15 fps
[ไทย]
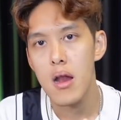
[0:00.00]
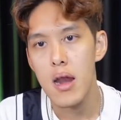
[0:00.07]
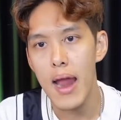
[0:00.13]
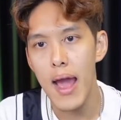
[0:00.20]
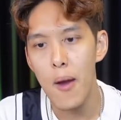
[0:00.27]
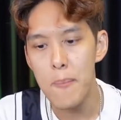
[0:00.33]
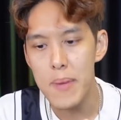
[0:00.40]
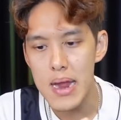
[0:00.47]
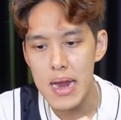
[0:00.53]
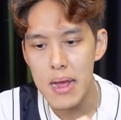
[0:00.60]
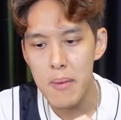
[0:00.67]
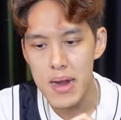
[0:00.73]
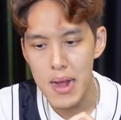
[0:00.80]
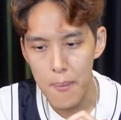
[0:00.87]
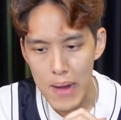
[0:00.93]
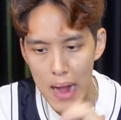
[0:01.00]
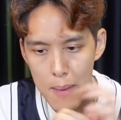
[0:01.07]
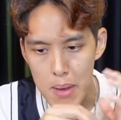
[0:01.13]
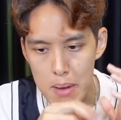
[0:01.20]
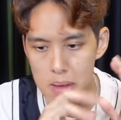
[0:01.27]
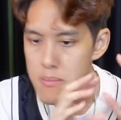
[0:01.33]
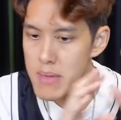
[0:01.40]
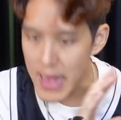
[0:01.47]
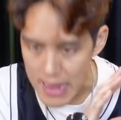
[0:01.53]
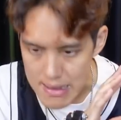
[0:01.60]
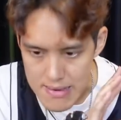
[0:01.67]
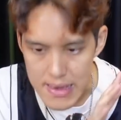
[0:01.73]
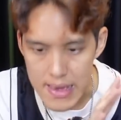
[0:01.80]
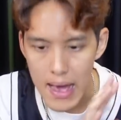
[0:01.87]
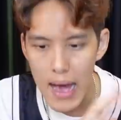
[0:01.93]
แล้วปีนี้มันกลับกลายเป็นไม่มีเอ
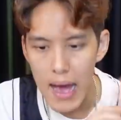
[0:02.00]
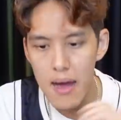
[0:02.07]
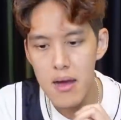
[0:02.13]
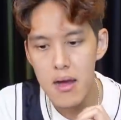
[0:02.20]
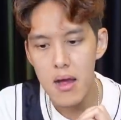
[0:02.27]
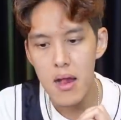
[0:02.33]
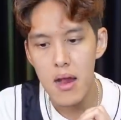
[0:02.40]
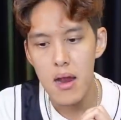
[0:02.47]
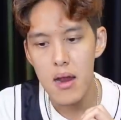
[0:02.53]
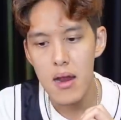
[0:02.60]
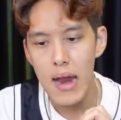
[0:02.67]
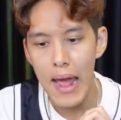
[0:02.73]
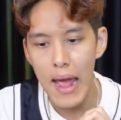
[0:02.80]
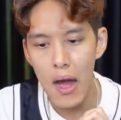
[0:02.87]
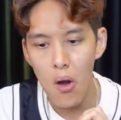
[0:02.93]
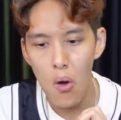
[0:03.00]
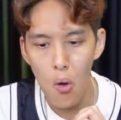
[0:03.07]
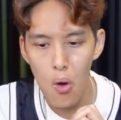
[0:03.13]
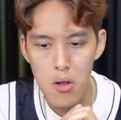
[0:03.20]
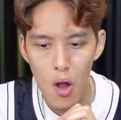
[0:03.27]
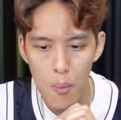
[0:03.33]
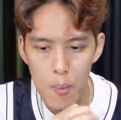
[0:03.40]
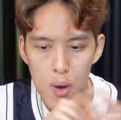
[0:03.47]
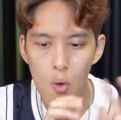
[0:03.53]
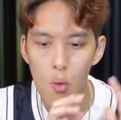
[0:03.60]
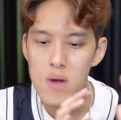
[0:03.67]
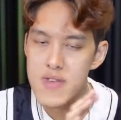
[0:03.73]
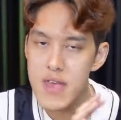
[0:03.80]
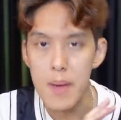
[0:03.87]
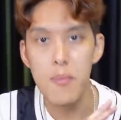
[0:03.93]
เชียแล้วก็ไม่รู้
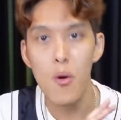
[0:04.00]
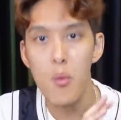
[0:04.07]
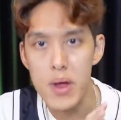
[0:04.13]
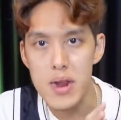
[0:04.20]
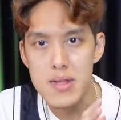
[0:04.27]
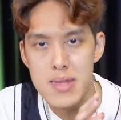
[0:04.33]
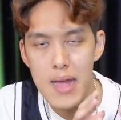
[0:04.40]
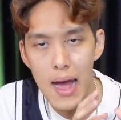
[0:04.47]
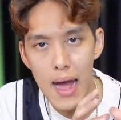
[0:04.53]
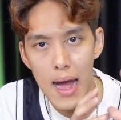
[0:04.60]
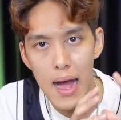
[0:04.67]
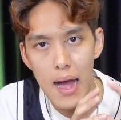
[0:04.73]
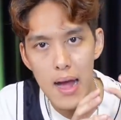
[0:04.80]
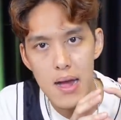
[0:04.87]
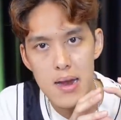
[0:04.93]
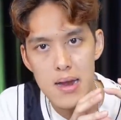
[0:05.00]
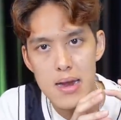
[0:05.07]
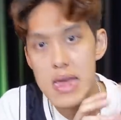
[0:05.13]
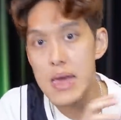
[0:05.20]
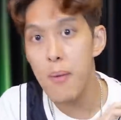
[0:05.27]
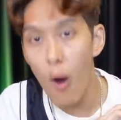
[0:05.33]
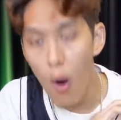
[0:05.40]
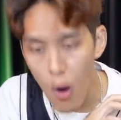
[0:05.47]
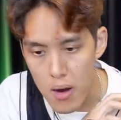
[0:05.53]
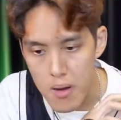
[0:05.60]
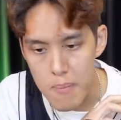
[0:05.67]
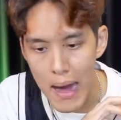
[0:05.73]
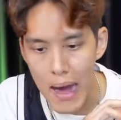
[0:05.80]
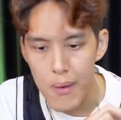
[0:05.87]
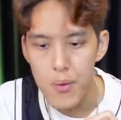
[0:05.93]
ว่าเชโปวิดจะดีพอหรือ
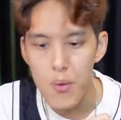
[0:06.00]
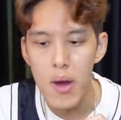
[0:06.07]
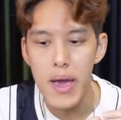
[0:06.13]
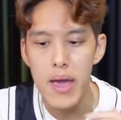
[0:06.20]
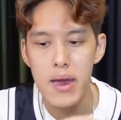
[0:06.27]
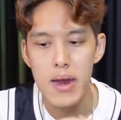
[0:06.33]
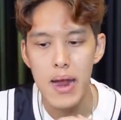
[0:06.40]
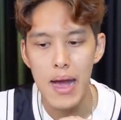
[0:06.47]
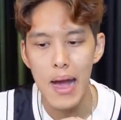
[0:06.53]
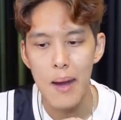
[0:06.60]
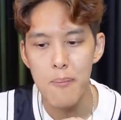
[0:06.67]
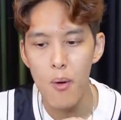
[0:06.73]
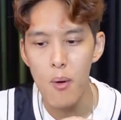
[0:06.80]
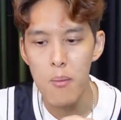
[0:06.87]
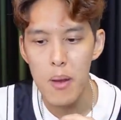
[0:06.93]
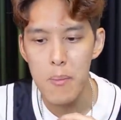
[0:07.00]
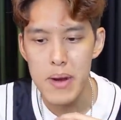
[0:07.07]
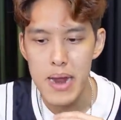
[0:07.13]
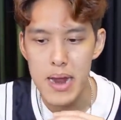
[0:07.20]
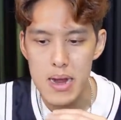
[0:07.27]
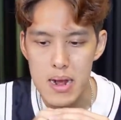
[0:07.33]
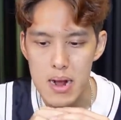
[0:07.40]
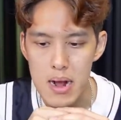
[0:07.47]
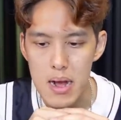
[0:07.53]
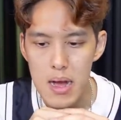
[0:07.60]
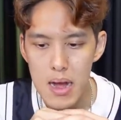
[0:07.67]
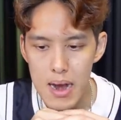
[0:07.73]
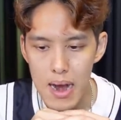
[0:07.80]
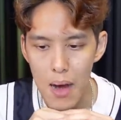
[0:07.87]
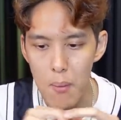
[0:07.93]
เปล่าด้วยนะครับผมแล้วประเด็นคือ
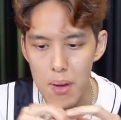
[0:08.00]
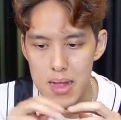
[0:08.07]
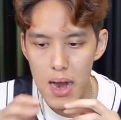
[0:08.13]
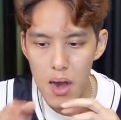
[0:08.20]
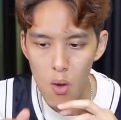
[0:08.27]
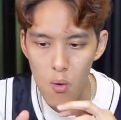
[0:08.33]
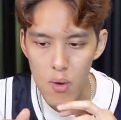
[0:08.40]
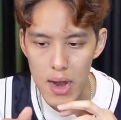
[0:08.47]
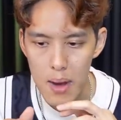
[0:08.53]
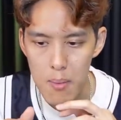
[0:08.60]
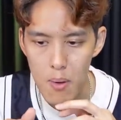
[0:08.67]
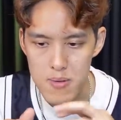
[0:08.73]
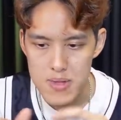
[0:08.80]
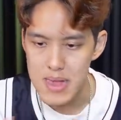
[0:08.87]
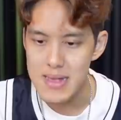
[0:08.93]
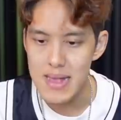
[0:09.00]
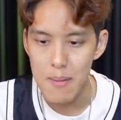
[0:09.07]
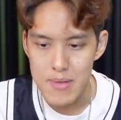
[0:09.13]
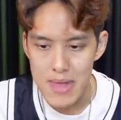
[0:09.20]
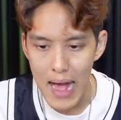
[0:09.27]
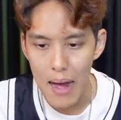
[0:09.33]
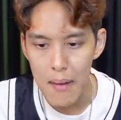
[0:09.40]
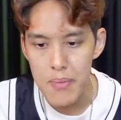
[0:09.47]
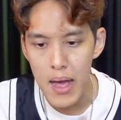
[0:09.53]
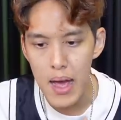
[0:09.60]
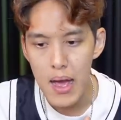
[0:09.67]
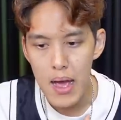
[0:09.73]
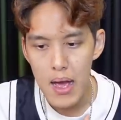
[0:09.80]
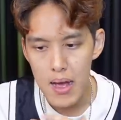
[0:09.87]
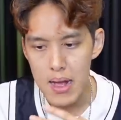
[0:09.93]
ถามว่าถ้าลงในระบบ 4-3-3เนี่ย
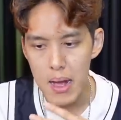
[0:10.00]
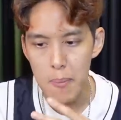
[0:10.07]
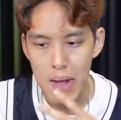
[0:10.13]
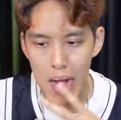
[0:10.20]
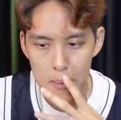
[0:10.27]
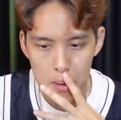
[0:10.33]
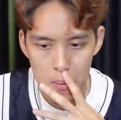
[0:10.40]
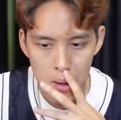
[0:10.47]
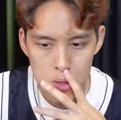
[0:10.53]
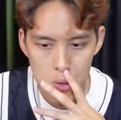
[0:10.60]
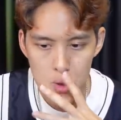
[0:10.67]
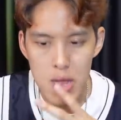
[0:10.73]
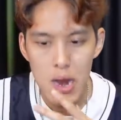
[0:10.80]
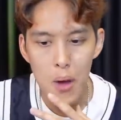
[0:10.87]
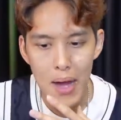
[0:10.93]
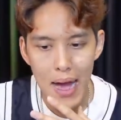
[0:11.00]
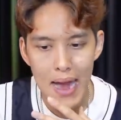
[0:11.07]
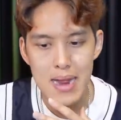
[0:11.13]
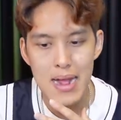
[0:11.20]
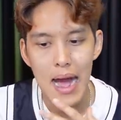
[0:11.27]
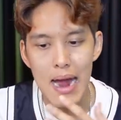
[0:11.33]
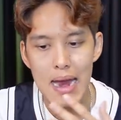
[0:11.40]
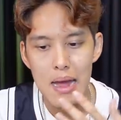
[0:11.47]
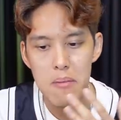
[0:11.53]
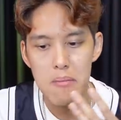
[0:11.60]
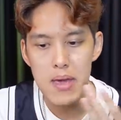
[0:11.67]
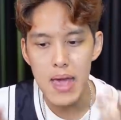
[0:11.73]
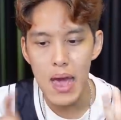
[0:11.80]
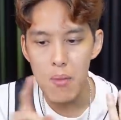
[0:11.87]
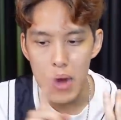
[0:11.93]
กับกลายเป็นว่าตัวที่เราคาดการเนี่ย
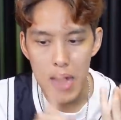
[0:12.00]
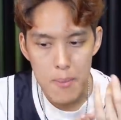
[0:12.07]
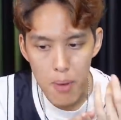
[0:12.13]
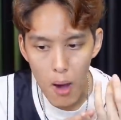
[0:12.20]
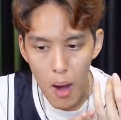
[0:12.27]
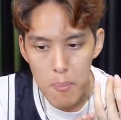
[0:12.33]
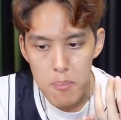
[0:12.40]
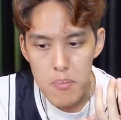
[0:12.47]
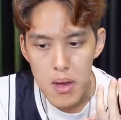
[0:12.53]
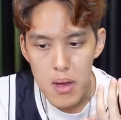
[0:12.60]
มีแค่วิลเลนพ็อป